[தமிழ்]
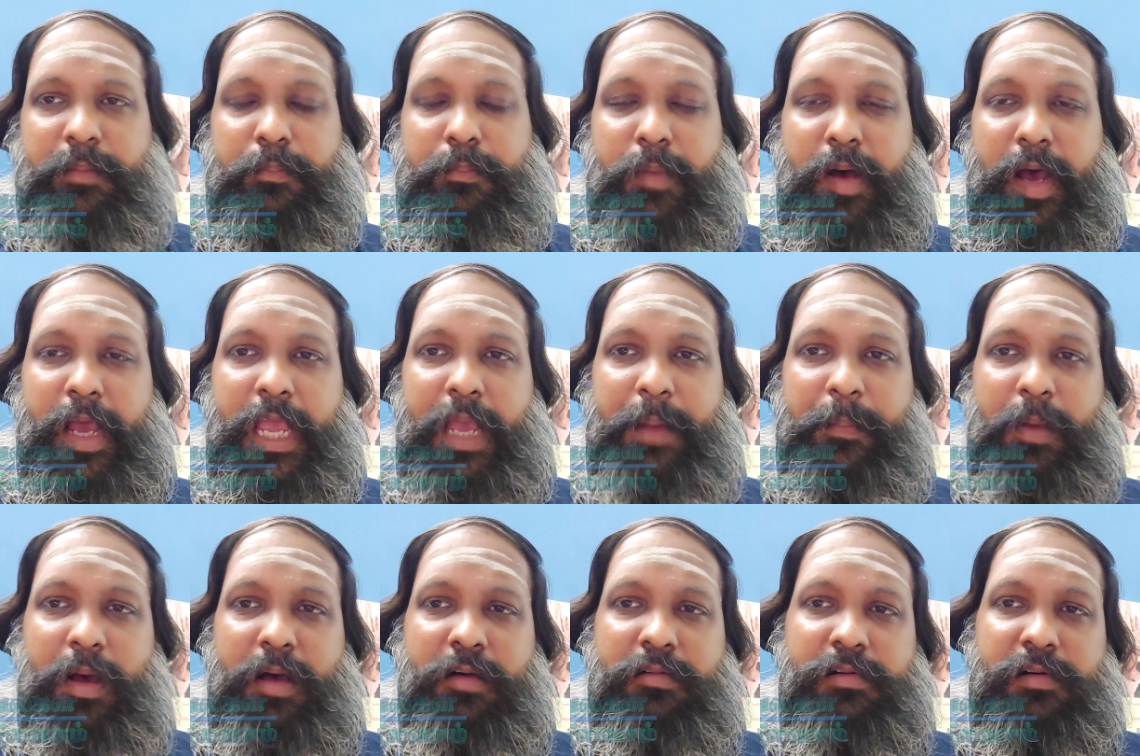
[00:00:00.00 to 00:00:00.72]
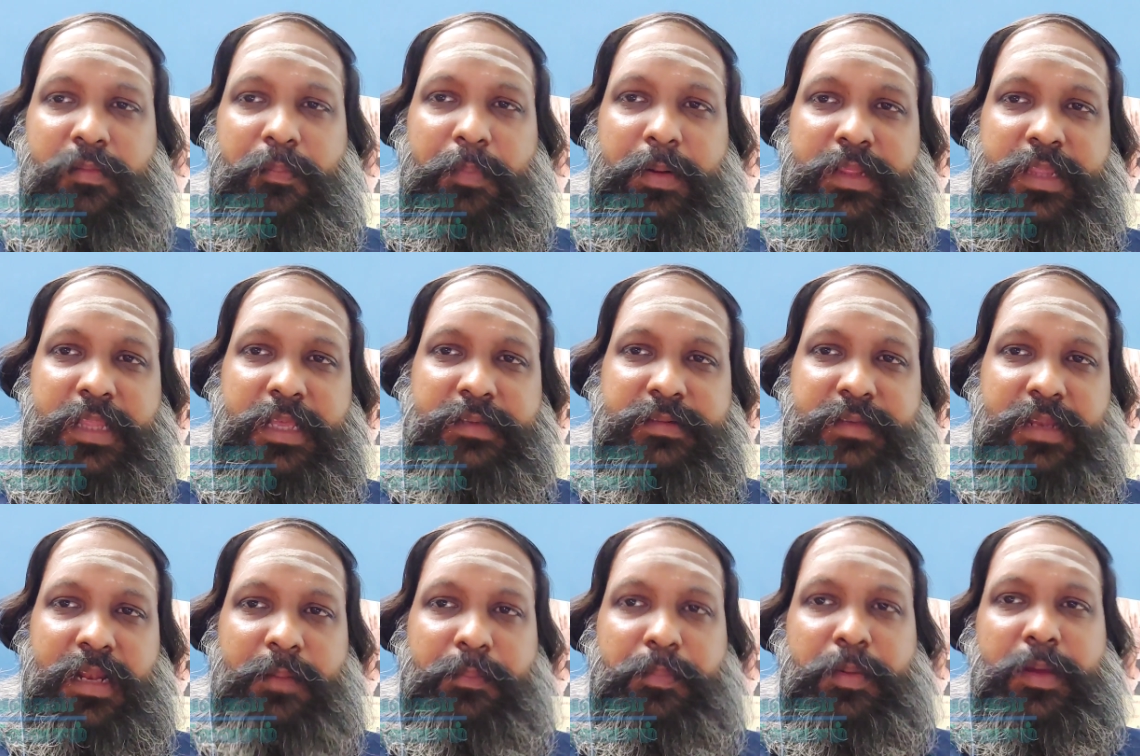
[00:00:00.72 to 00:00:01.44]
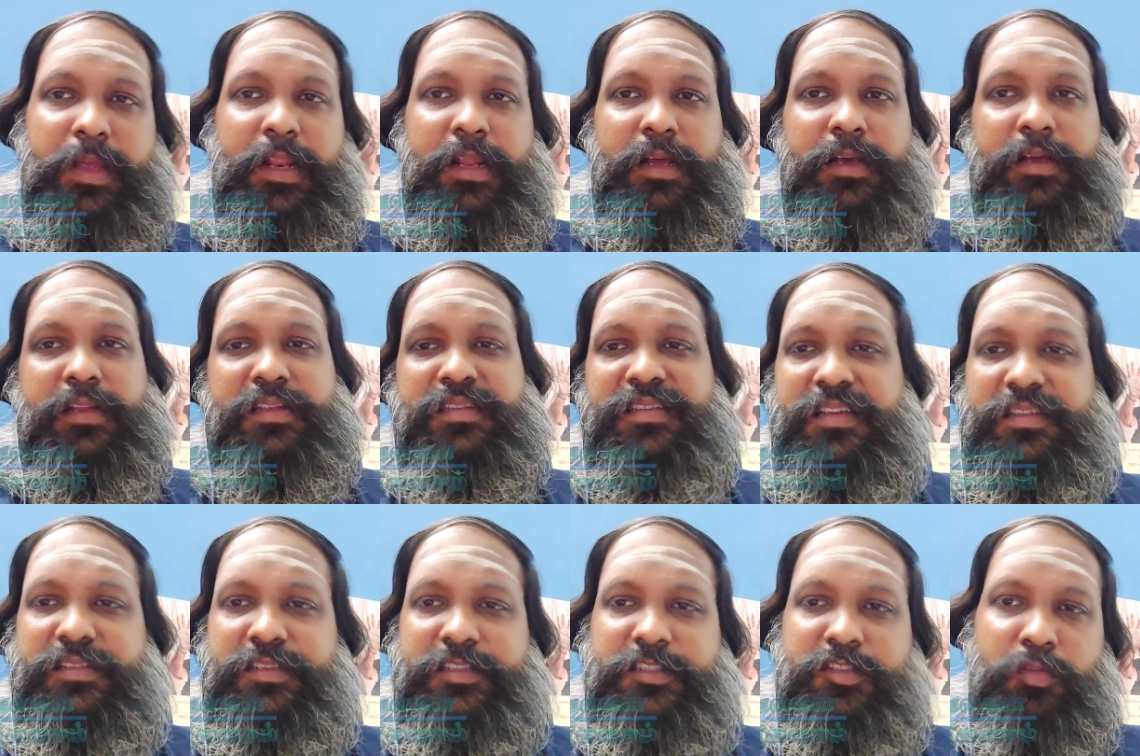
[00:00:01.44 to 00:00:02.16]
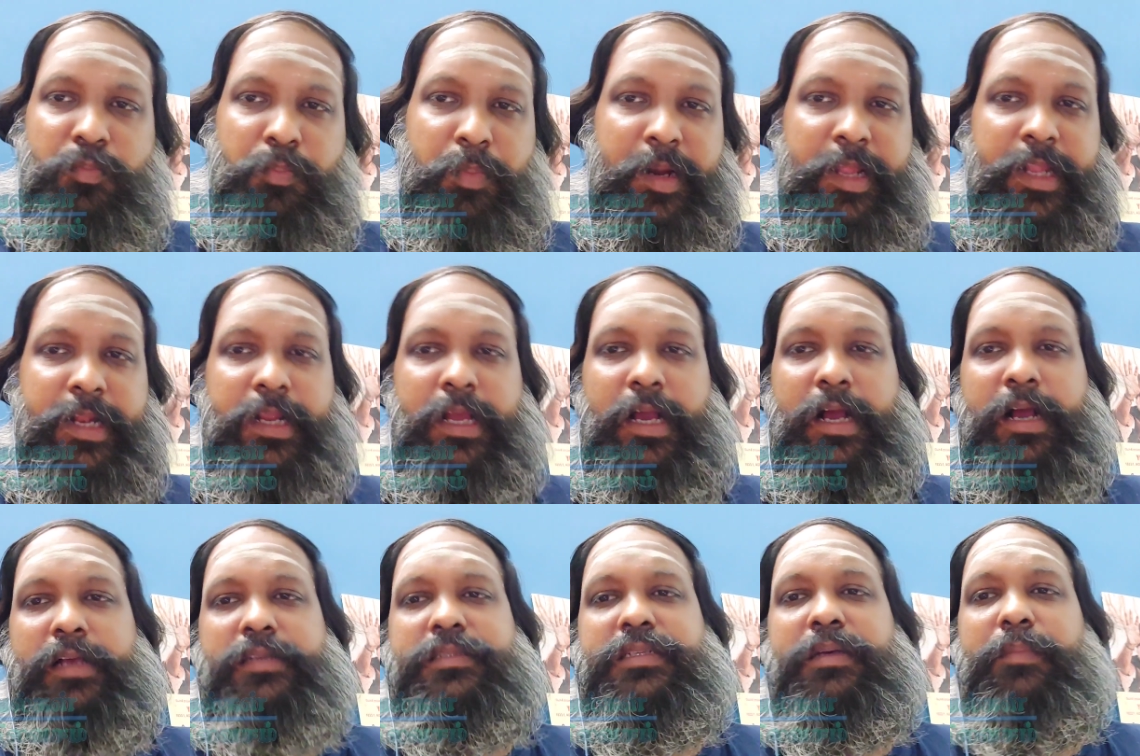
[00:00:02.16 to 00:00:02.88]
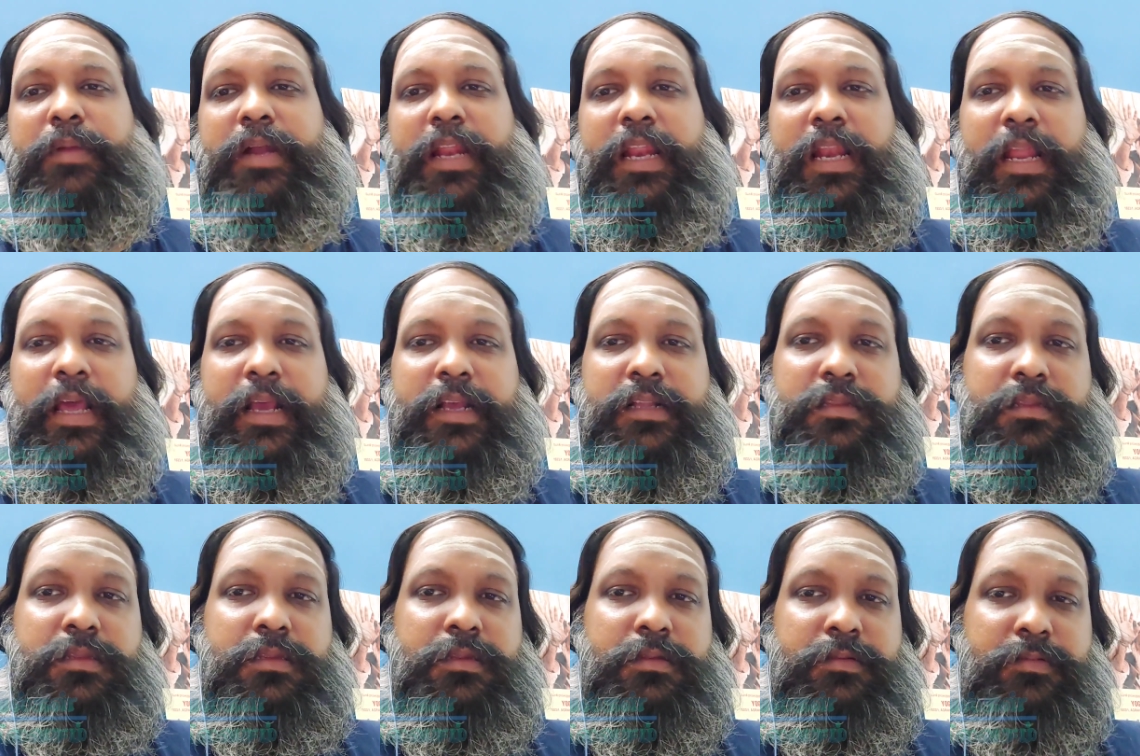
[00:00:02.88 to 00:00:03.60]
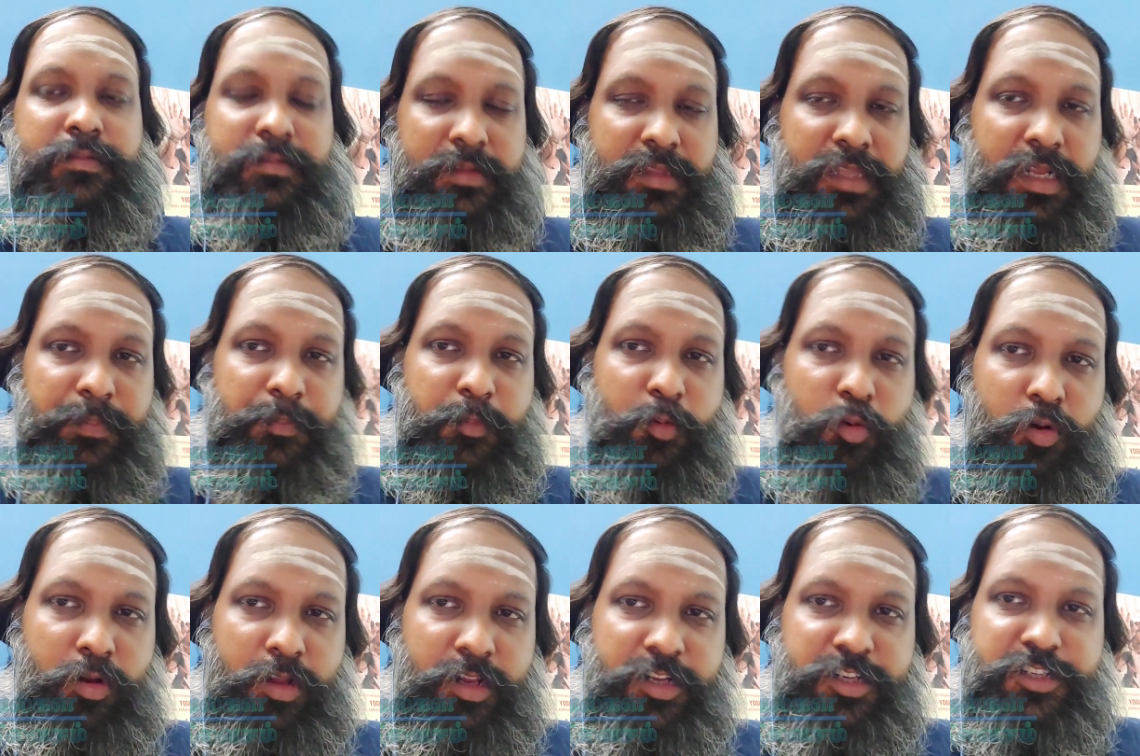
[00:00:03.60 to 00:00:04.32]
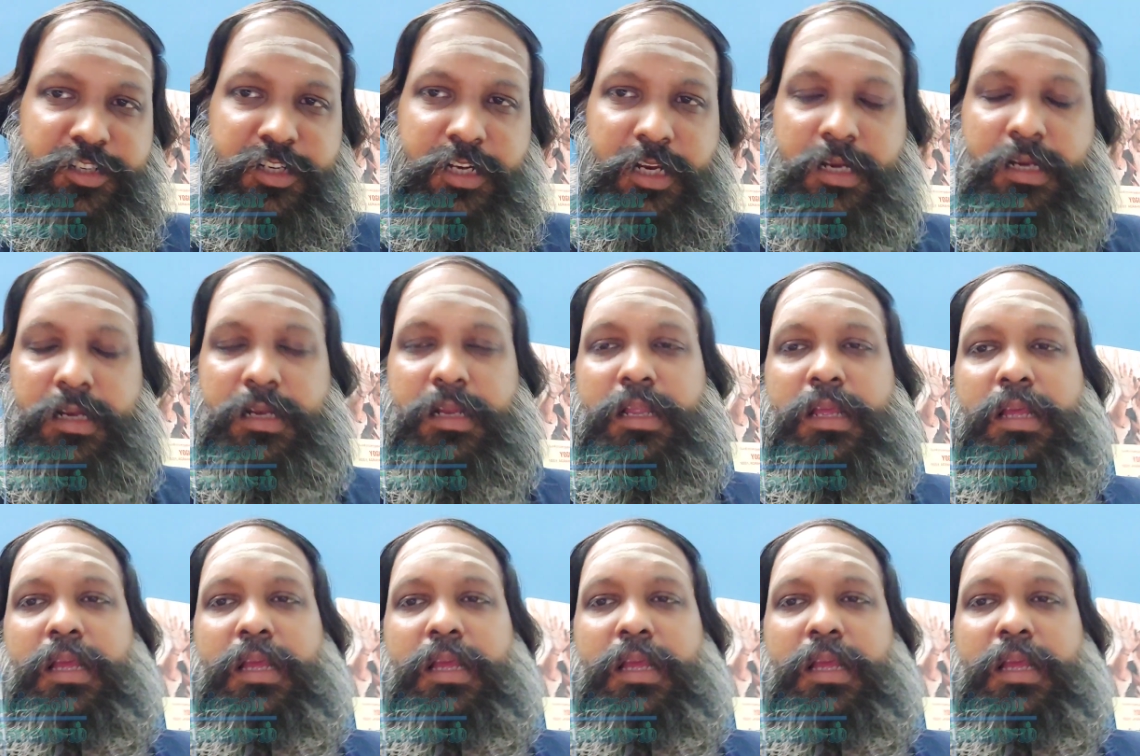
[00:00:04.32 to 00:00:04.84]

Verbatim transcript: மாயாமாவை பற்றி சில பேர் ரிசர்ச்சஸும் பண்ணியிருக்காங்க சம்படி லைக் திருப்பூர் கிருஷ்ணன்